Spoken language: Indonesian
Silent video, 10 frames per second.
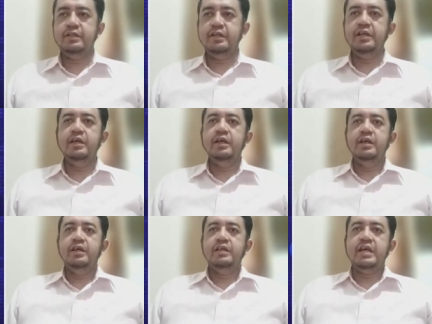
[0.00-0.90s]
jadi
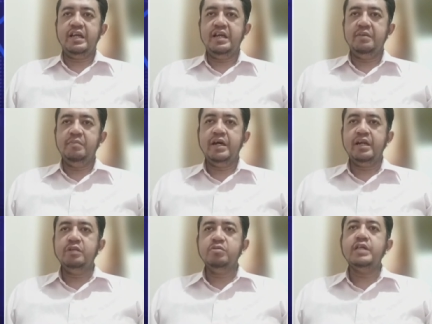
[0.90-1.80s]
cara yang
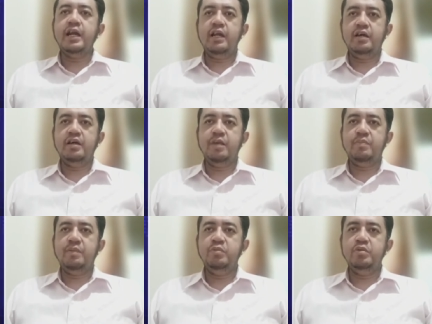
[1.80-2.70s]
kemarin itu salah
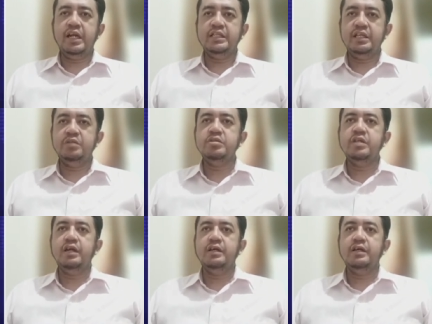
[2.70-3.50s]
apapun alasannya itu salah